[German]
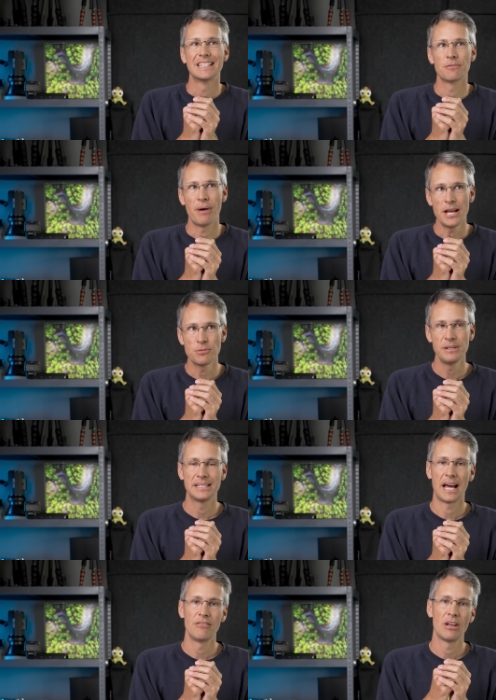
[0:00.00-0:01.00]
Zum Beispiel
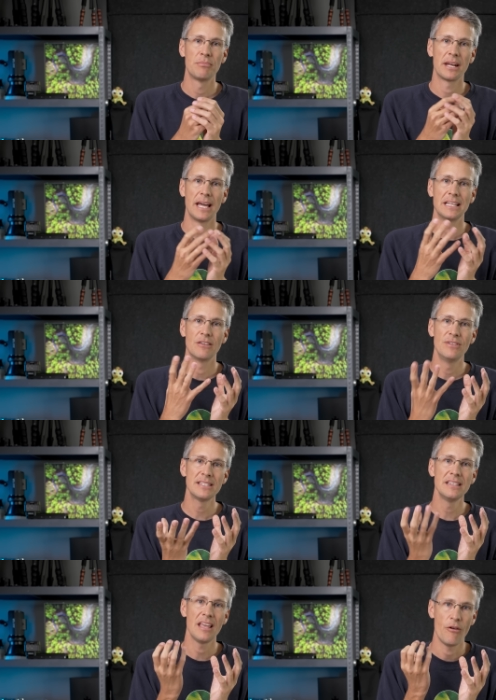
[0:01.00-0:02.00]
dann, wenn man einen
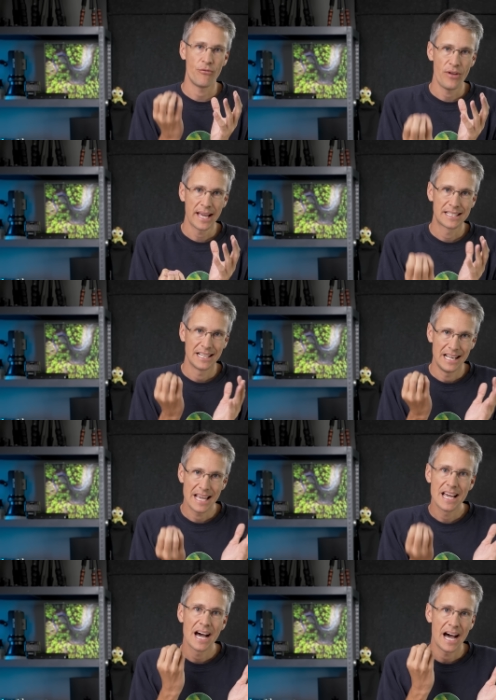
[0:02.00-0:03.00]
gewissen Effekt
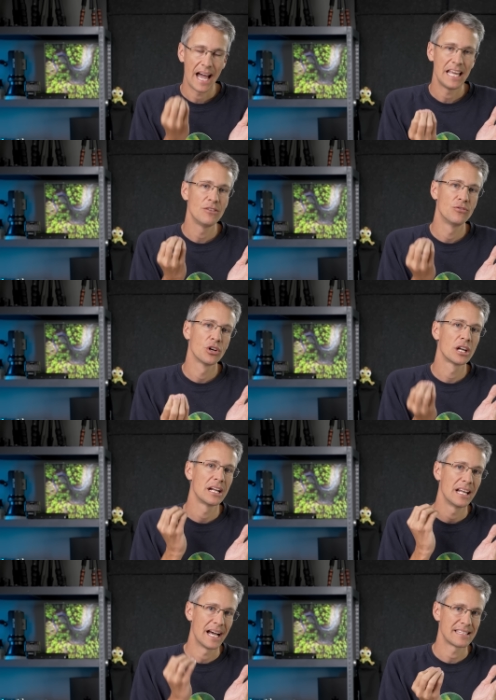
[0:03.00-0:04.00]
länger
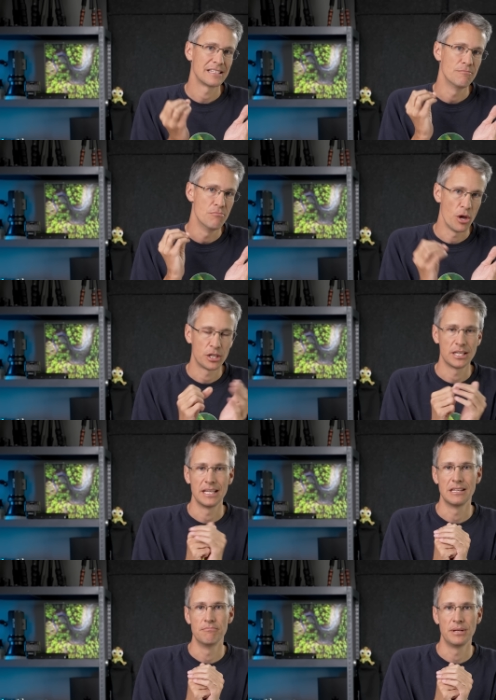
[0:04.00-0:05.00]
einwirken lassen möchte
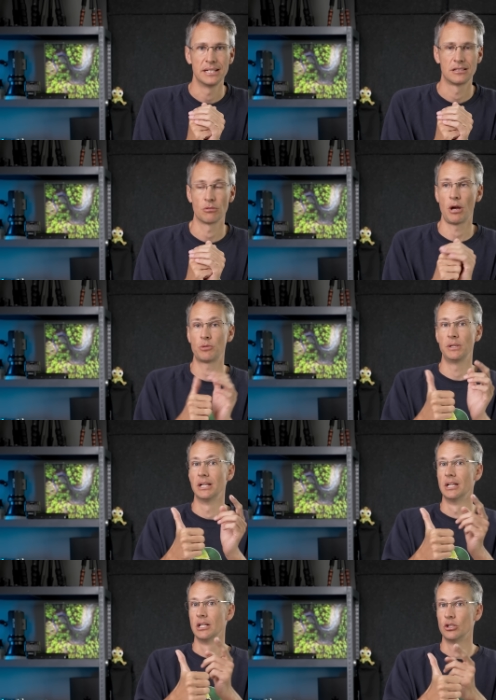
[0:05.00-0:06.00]
in dem Bild. Zum
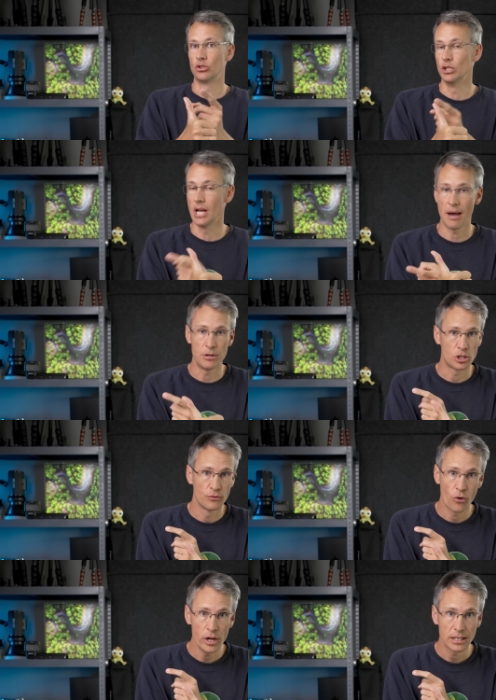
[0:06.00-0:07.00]
Beispiel
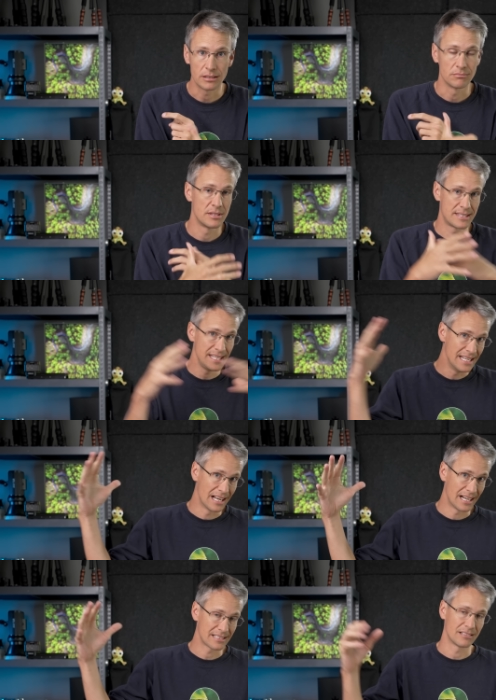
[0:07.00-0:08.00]
dynamische Wolken ziehen
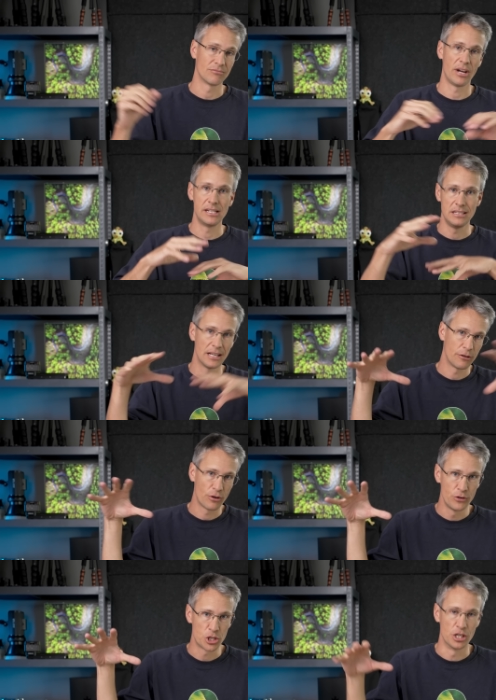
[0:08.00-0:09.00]
lassen, weil die dann
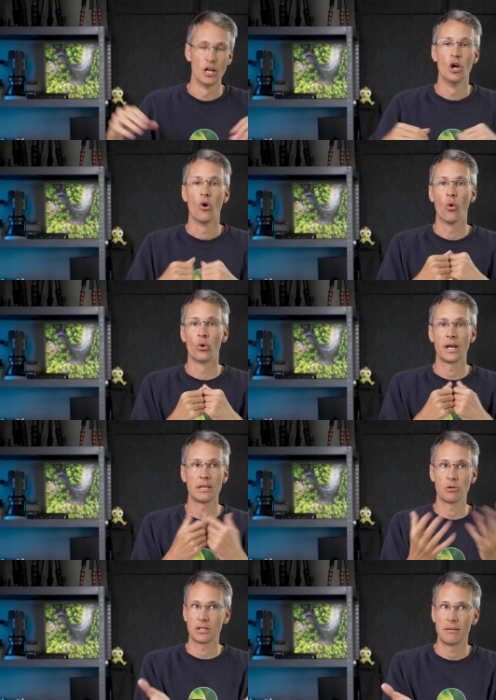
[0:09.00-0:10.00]
verwischen. Oder
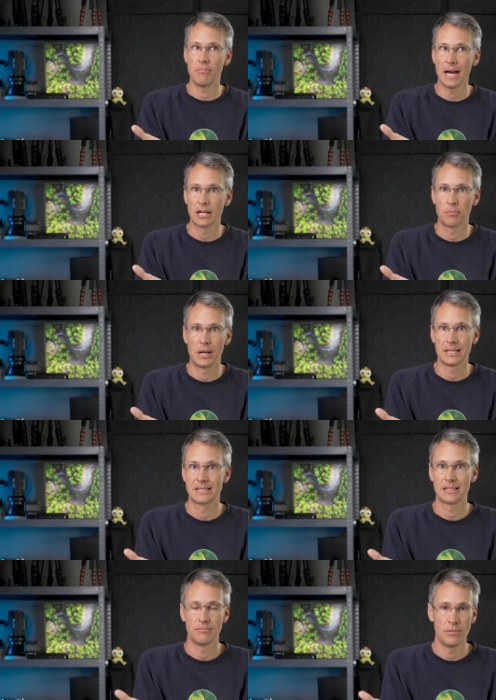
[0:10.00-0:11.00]
ich möchte einen
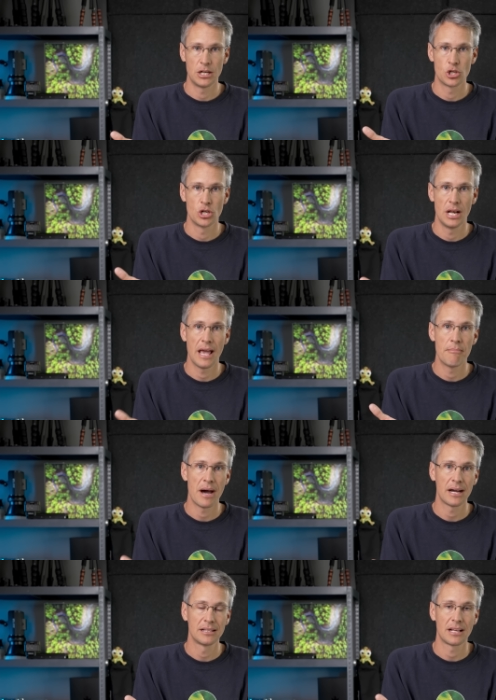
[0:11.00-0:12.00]
Marktplatz menschenleer
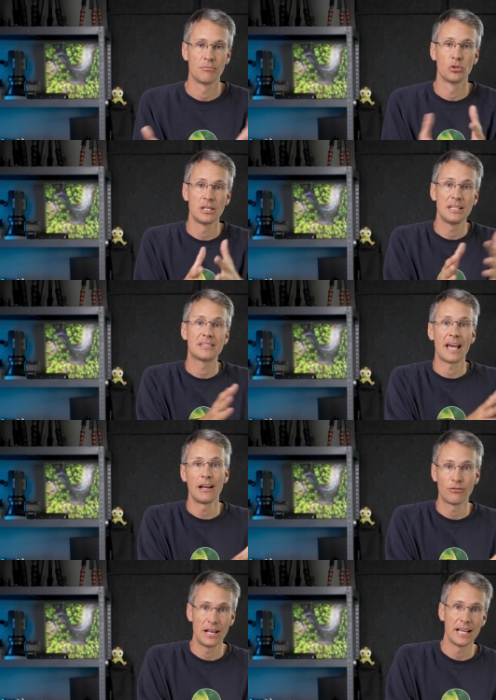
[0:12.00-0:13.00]
machen, dann muss ich die
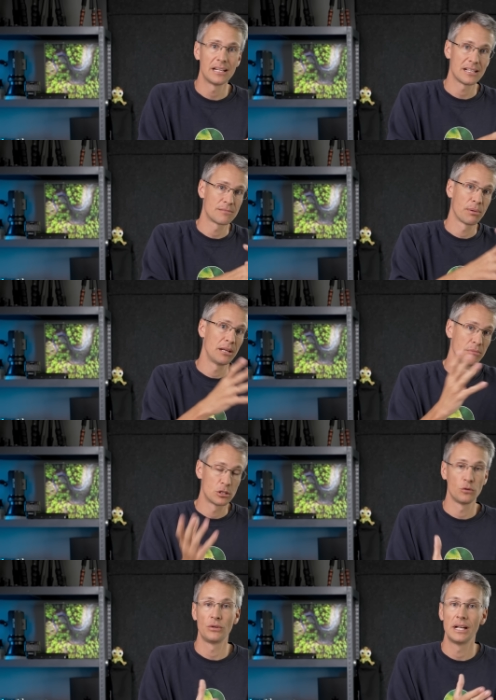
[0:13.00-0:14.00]
Zeit verlängern, das bringt mir
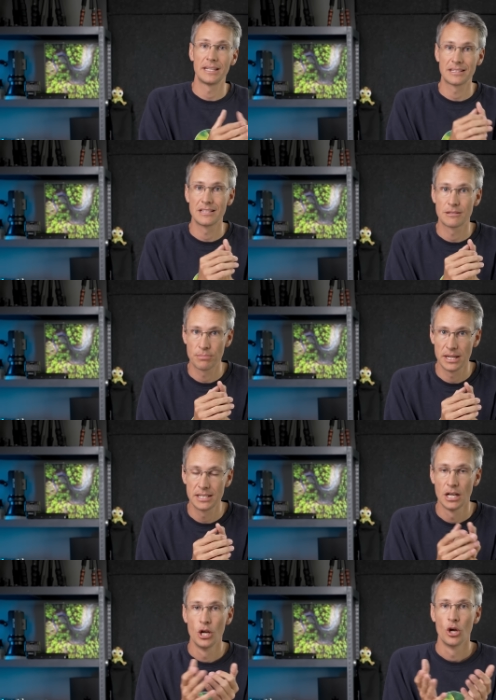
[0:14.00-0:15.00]
zu viel Licht ins Bild